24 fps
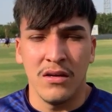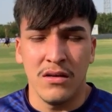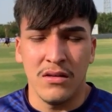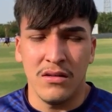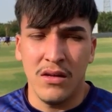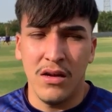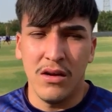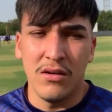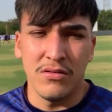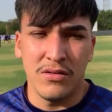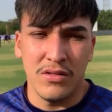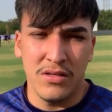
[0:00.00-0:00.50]

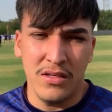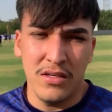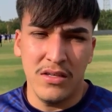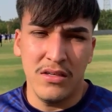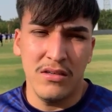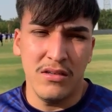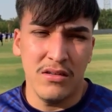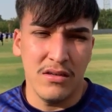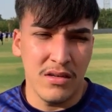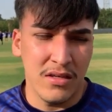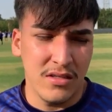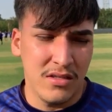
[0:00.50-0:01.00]
Não,
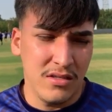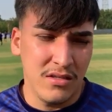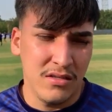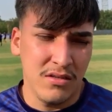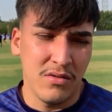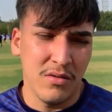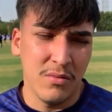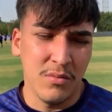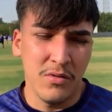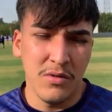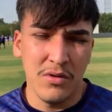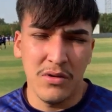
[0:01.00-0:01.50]
sim, assim
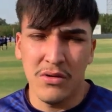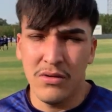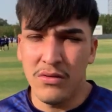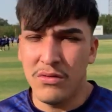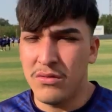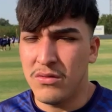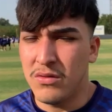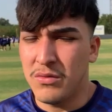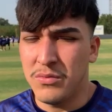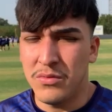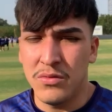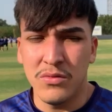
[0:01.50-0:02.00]
como eu,
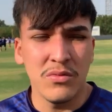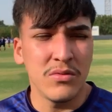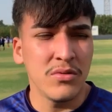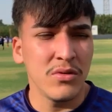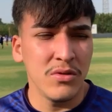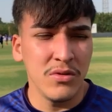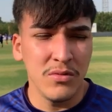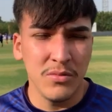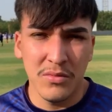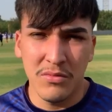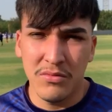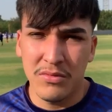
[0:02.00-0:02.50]
como
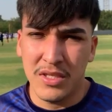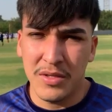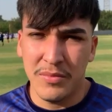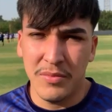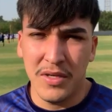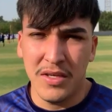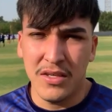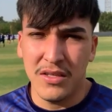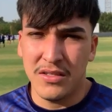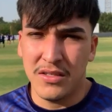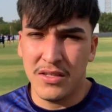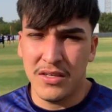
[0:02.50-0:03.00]
todo mundo
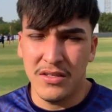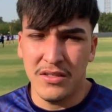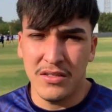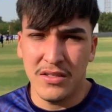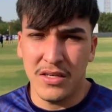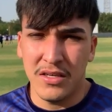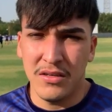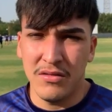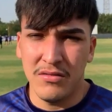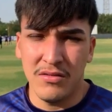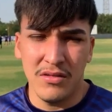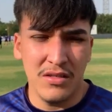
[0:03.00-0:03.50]
também que tá
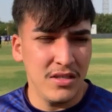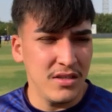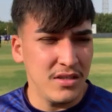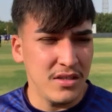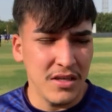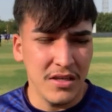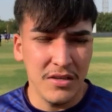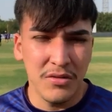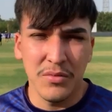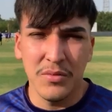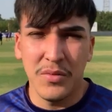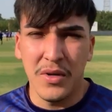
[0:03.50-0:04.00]
entrando e que tá
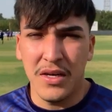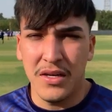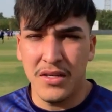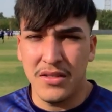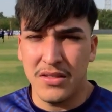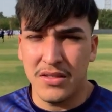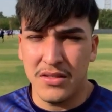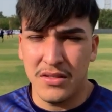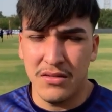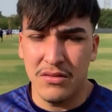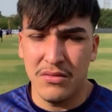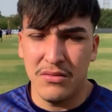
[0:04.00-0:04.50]
indo bem.
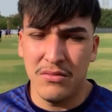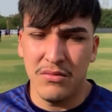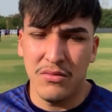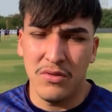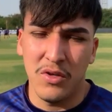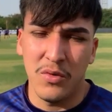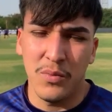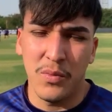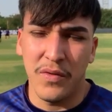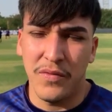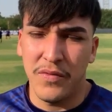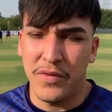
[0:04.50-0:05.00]
O que
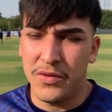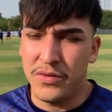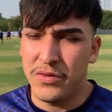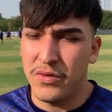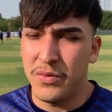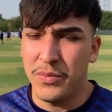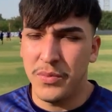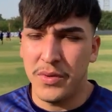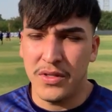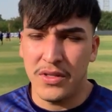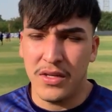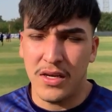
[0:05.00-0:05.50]
o professor
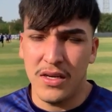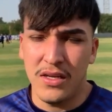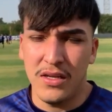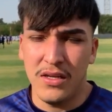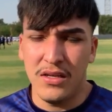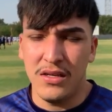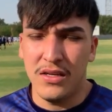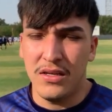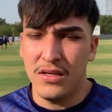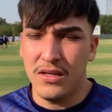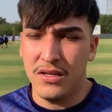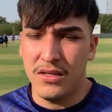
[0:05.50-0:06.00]
optar ali,
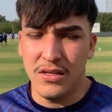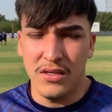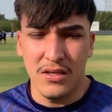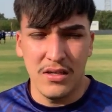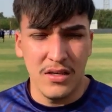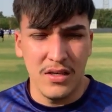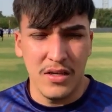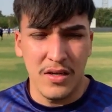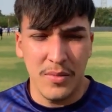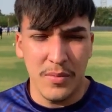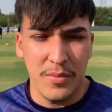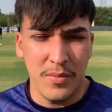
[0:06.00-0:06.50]

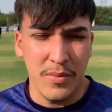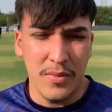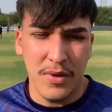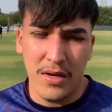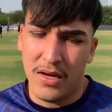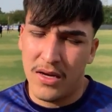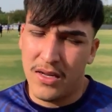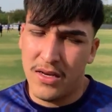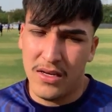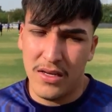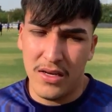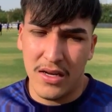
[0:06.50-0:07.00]

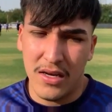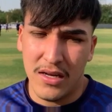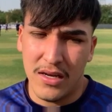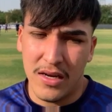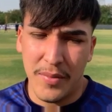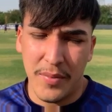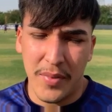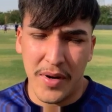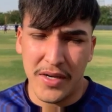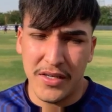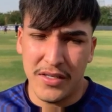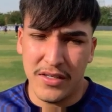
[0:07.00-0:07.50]
ali na, na,
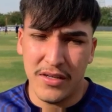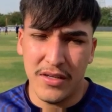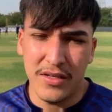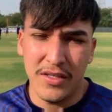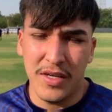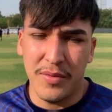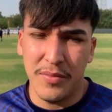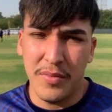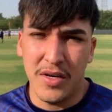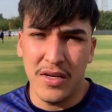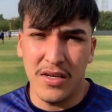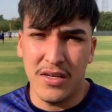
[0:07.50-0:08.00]
partida de
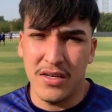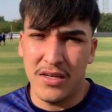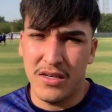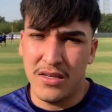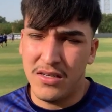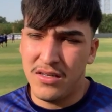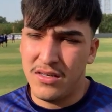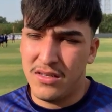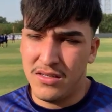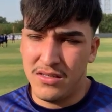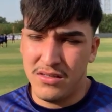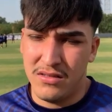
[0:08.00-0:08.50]

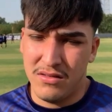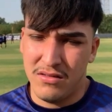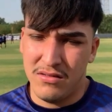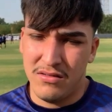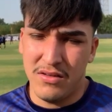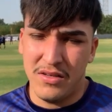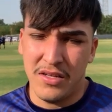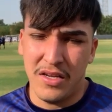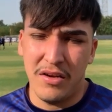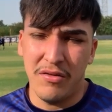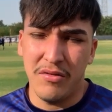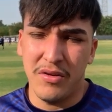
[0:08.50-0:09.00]
amanhã,
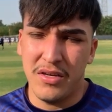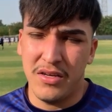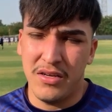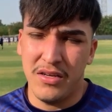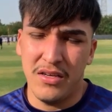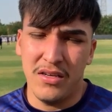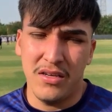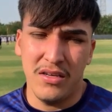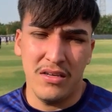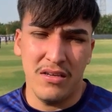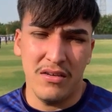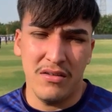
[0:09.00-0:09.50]
creio
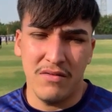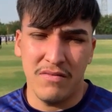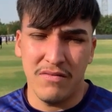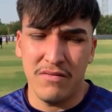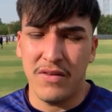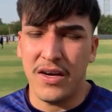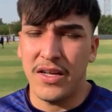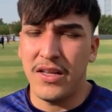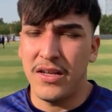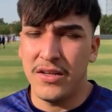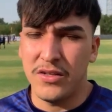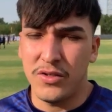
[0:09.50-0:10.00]
que
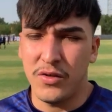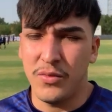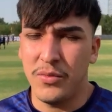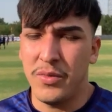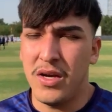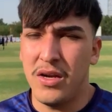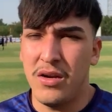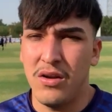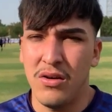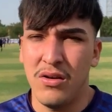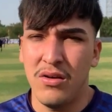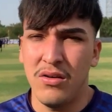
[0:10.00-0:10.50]
vai dar seu
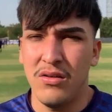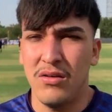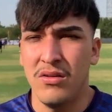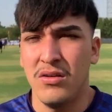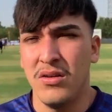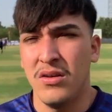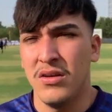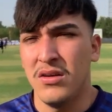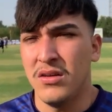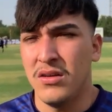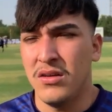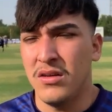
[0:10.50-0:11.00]
melhor.
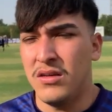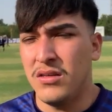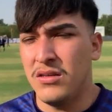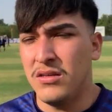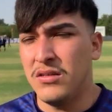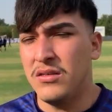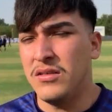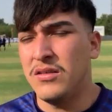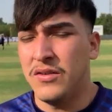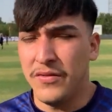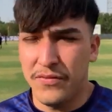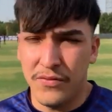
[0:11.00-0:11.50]

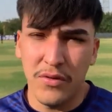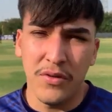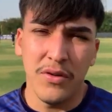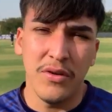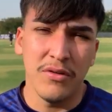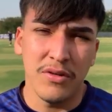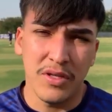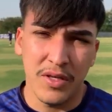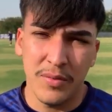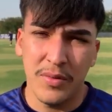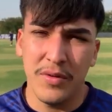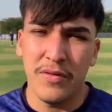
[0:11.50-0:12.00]
E se for
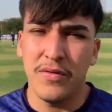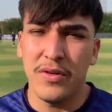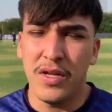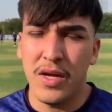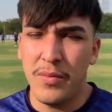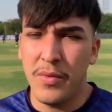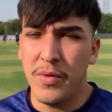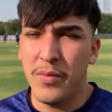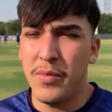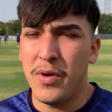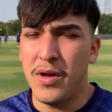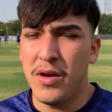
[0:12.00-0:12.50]
eu também, vou dar
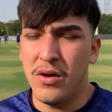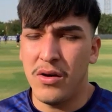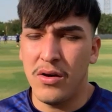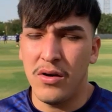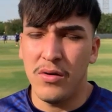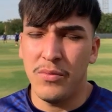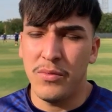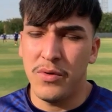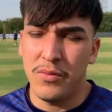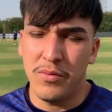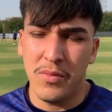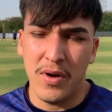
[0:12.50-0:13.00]
meu
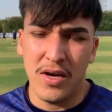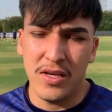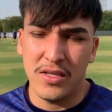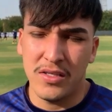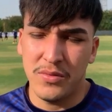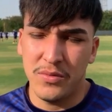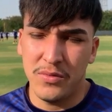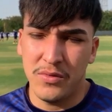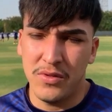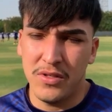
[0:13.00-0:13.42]
melhor, meu máximo.